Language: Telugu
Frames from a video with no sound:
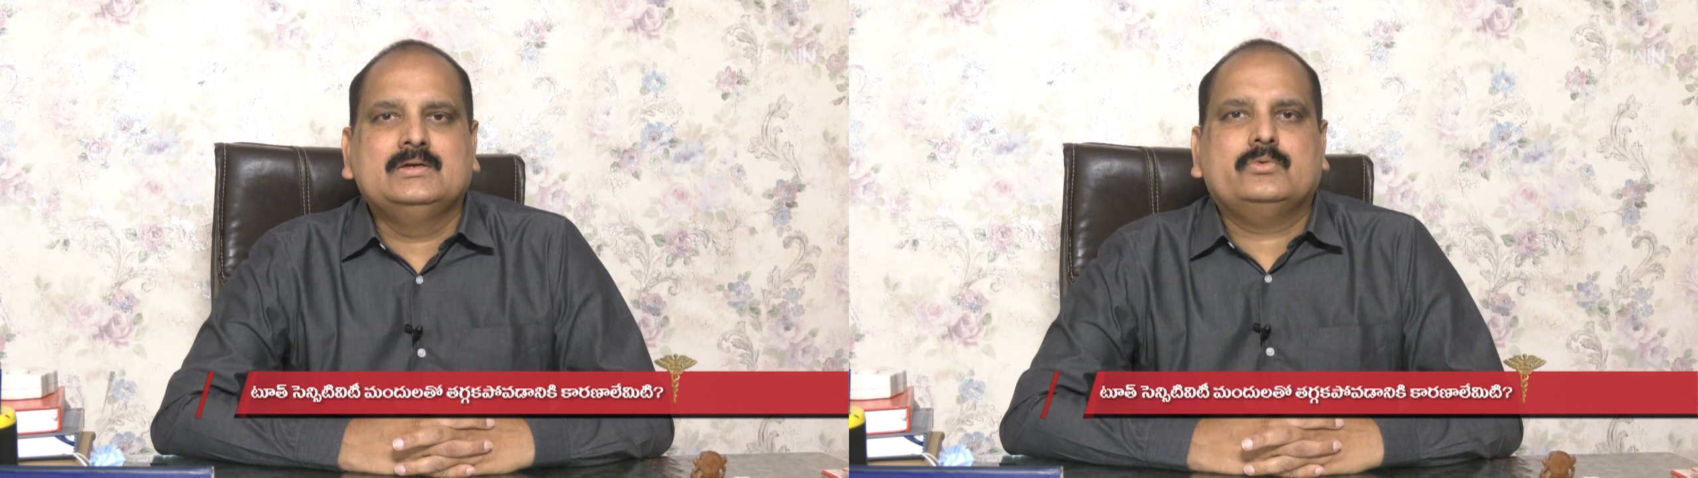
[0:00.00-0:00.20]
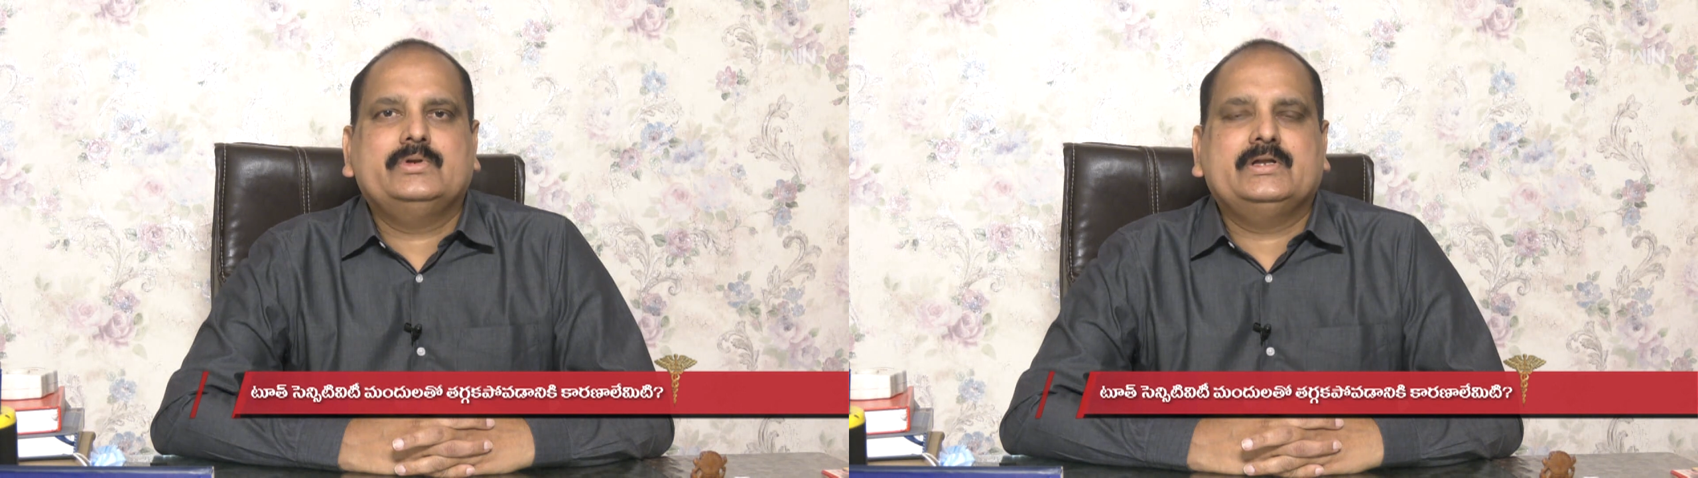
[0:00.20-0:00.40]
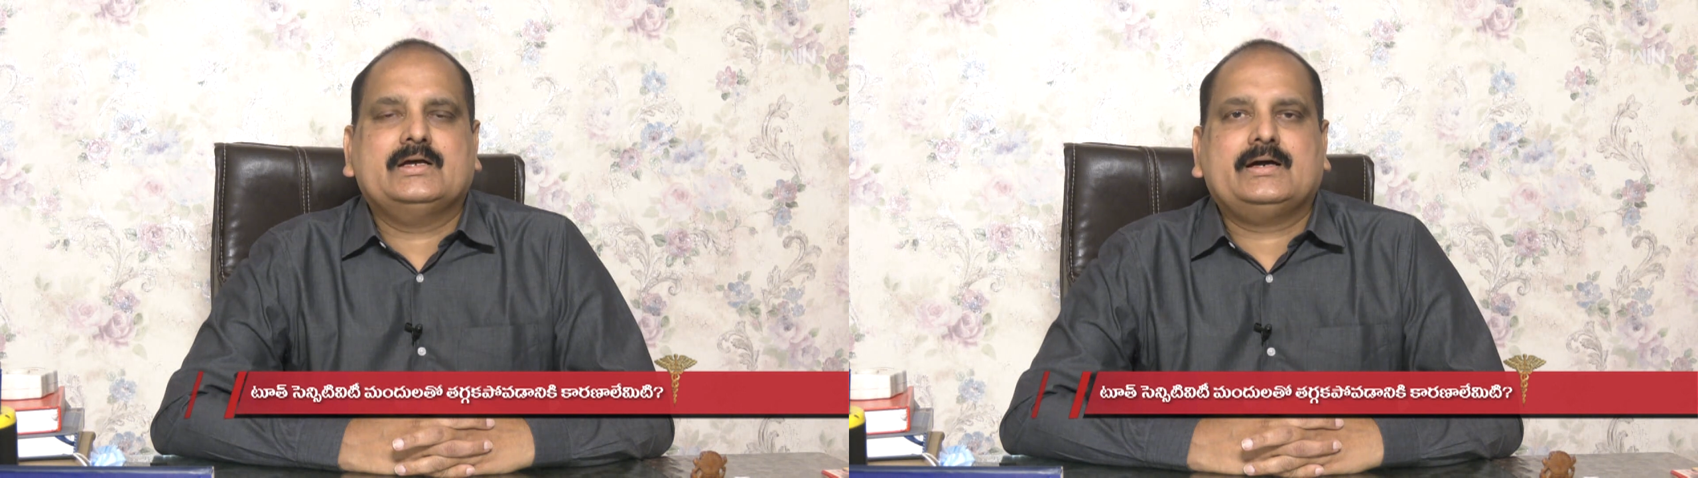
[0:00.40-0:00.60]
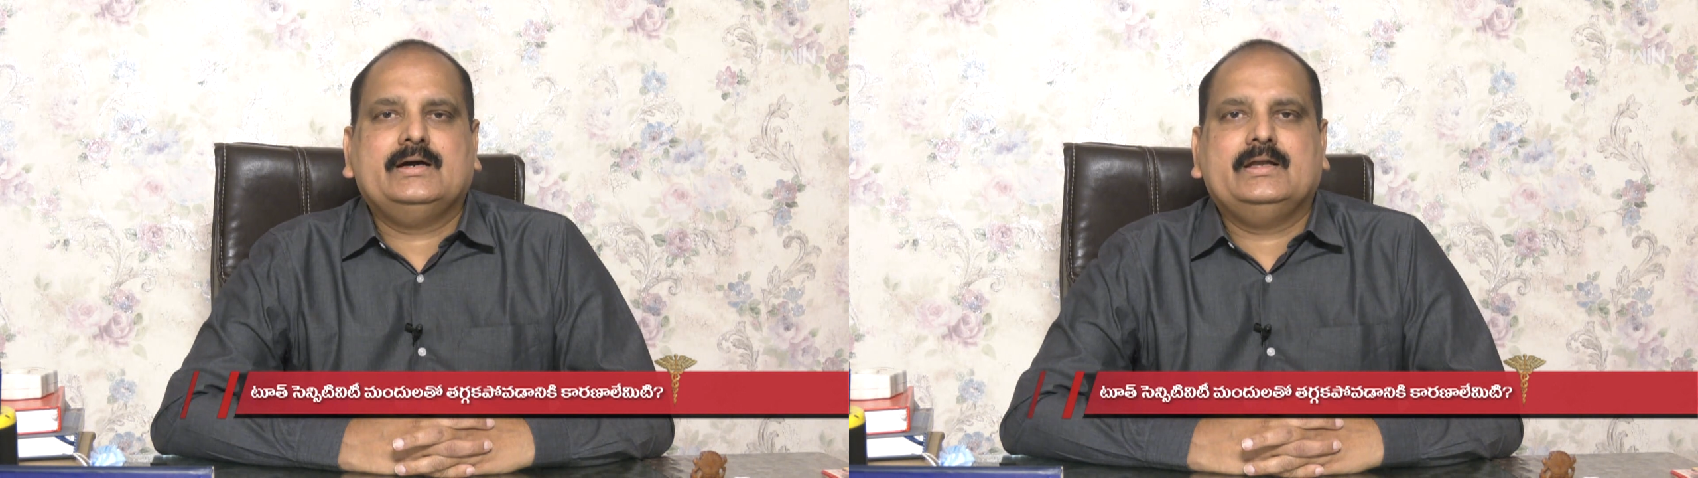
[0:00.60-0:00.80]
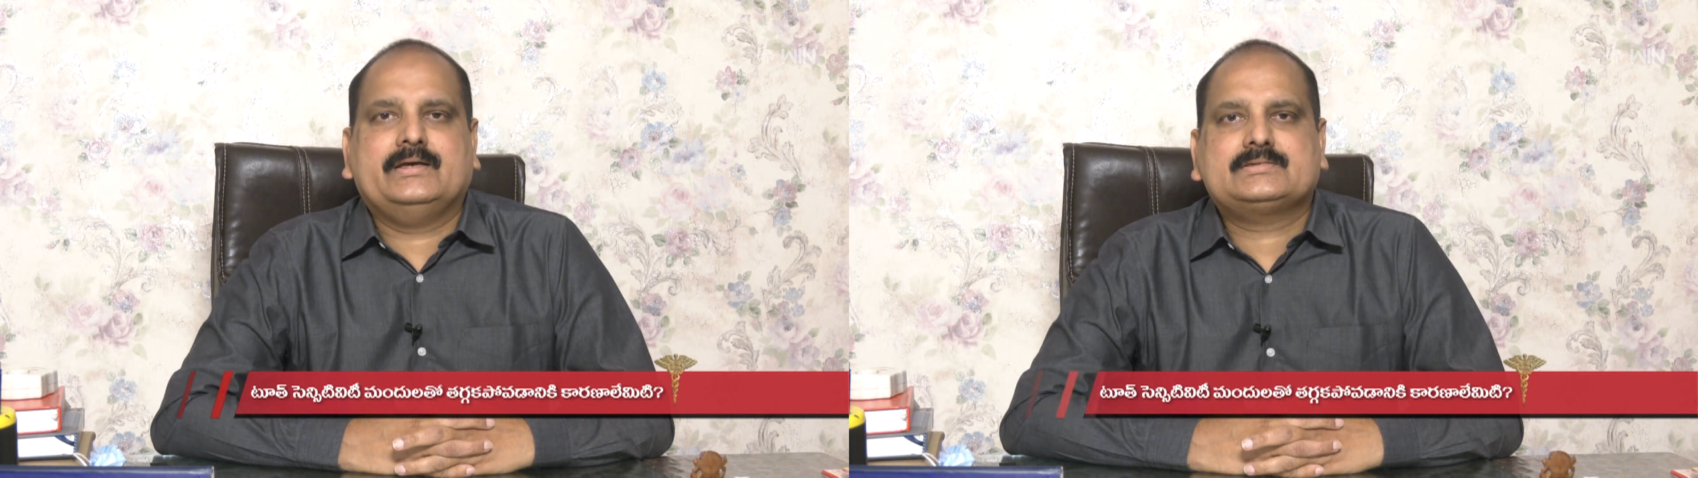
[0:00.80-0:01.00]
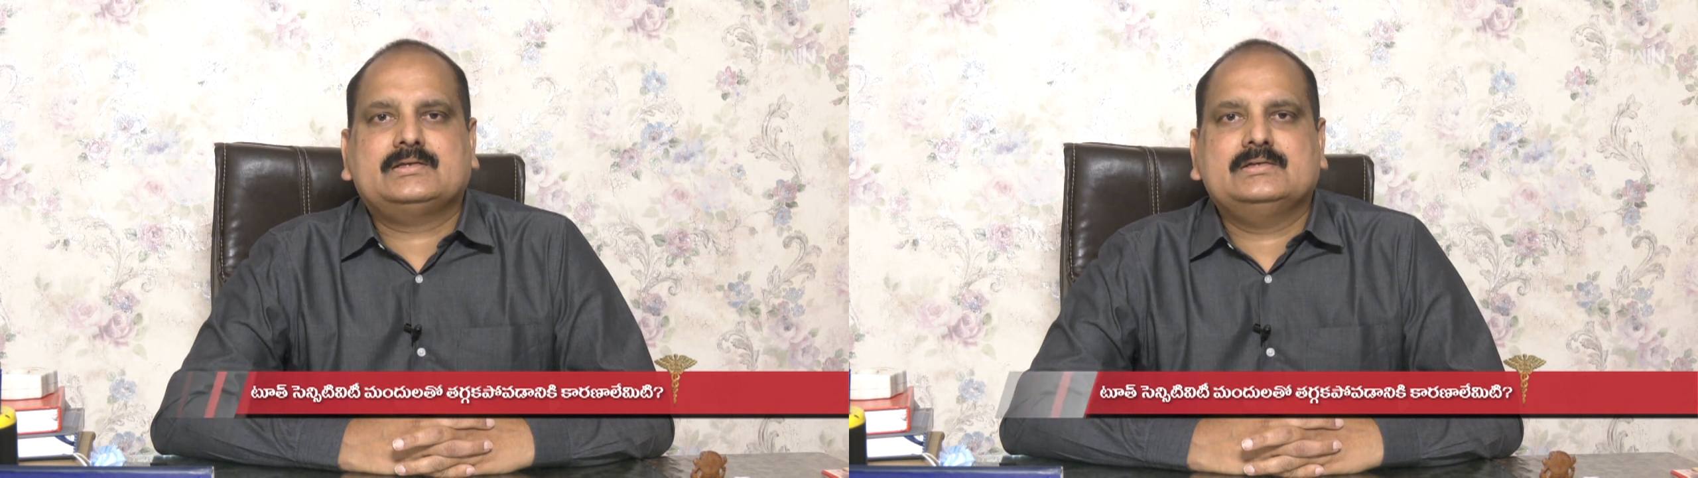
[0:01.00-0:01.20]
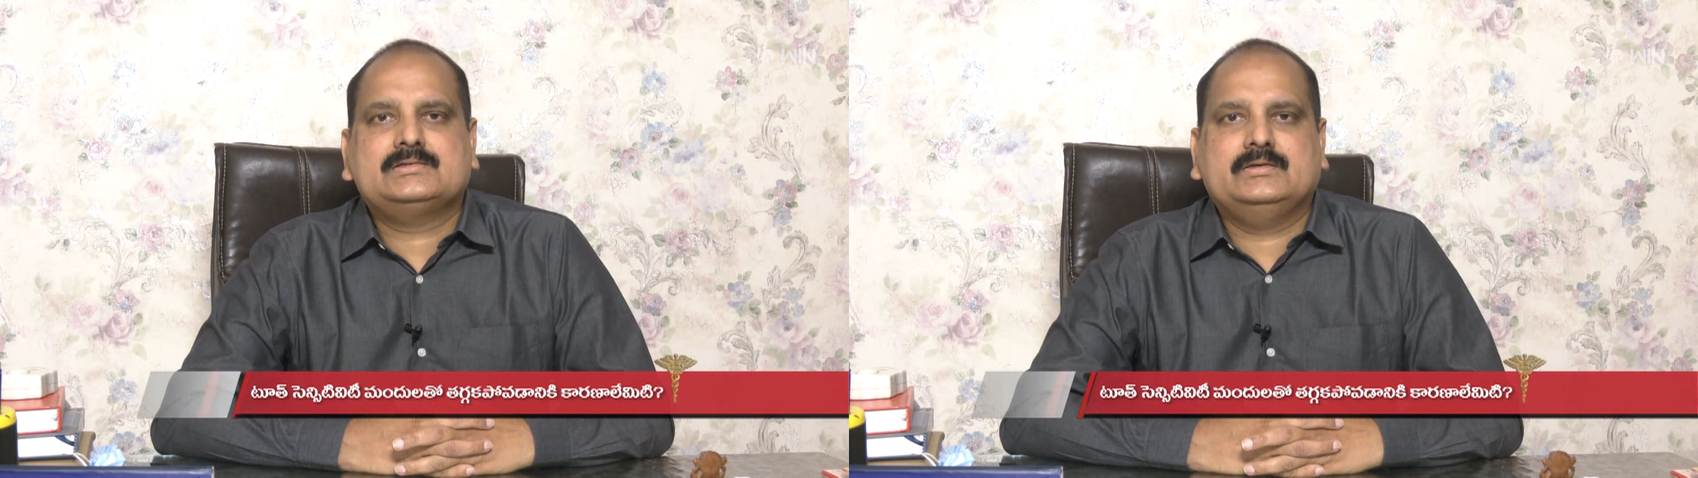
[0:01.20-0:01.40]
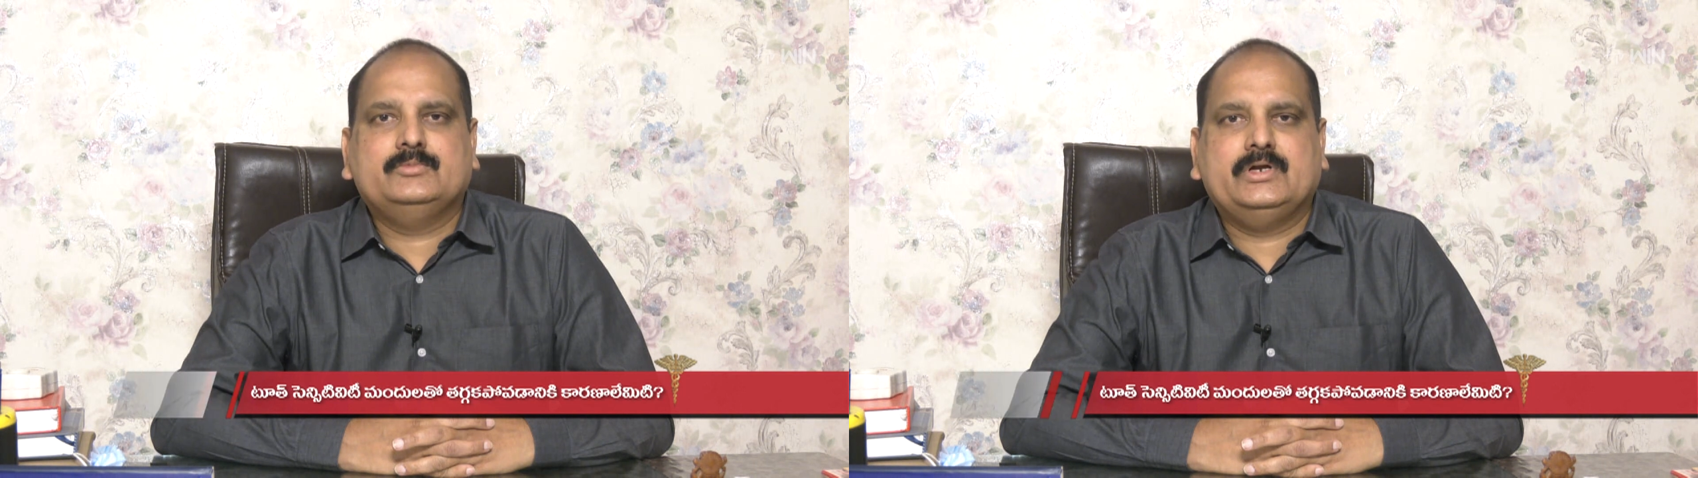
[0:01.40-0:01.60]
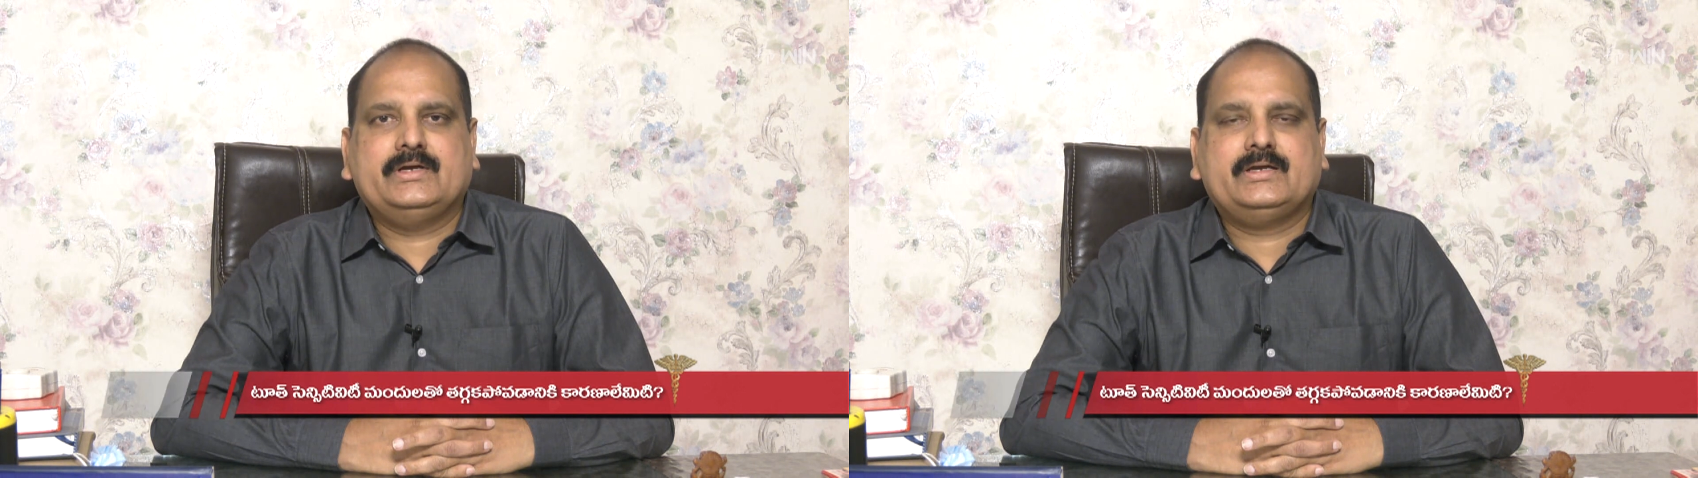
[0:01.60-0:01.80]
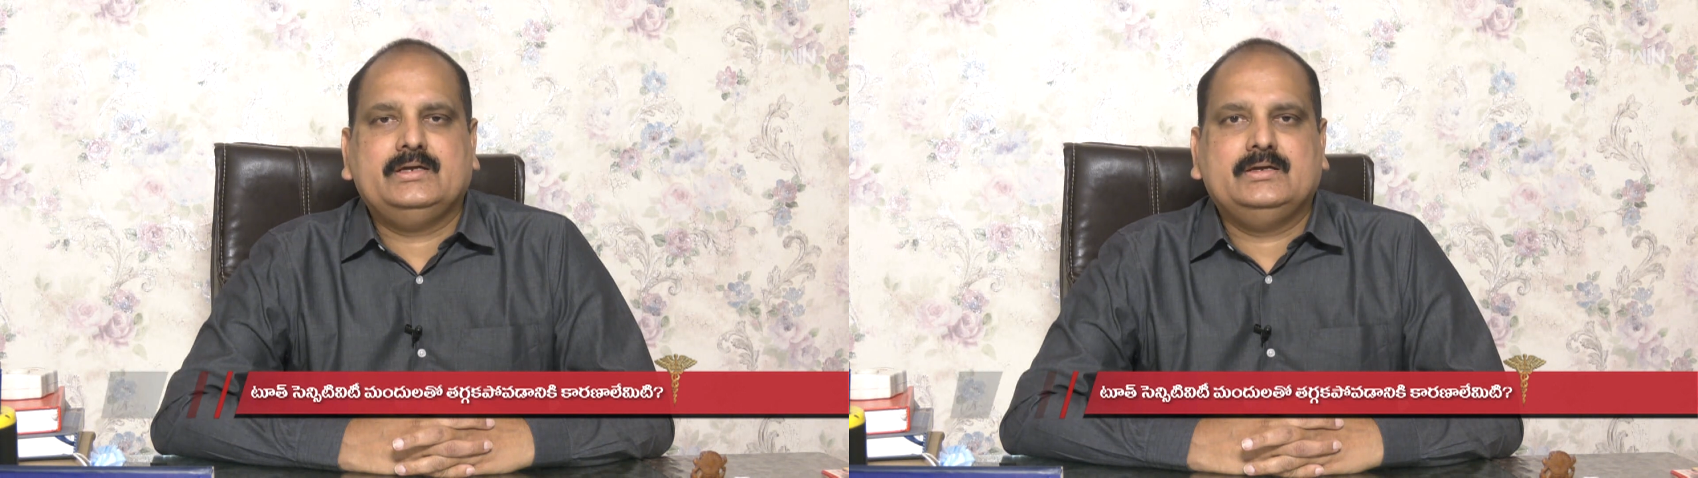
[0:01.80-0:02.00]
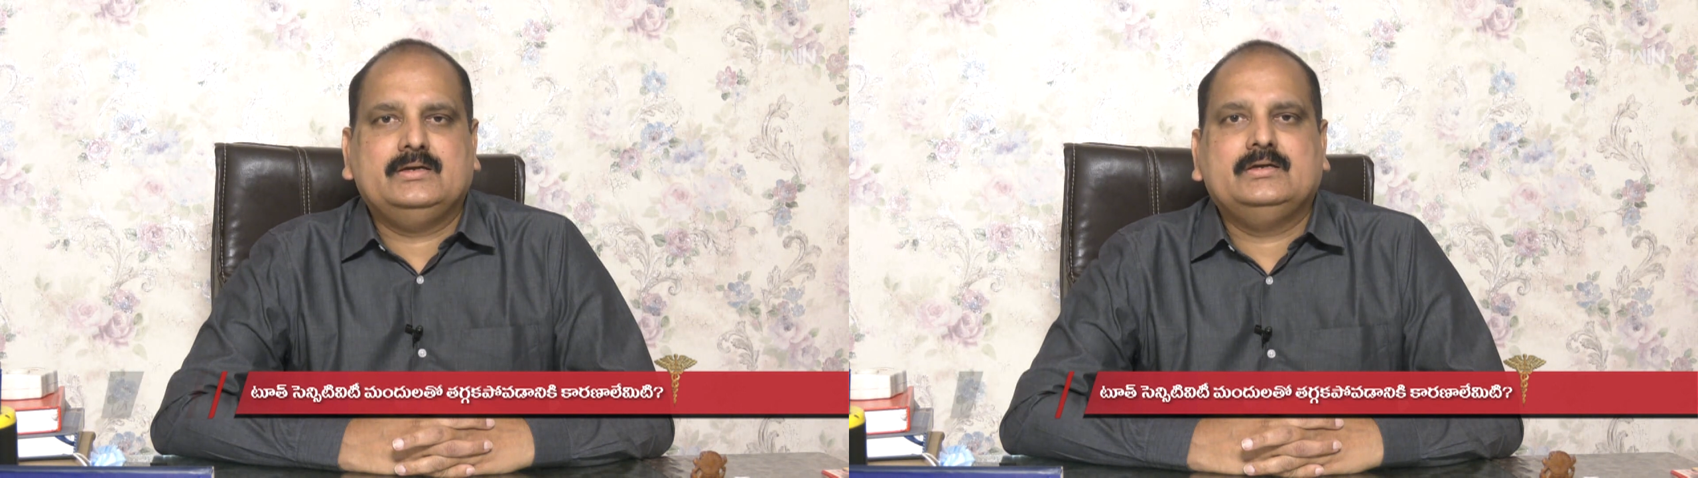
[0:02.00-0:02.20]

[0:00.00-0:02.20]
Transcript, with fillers: కొన్ని రకాల ఎక్స్టర్నల్ స్టిములైకి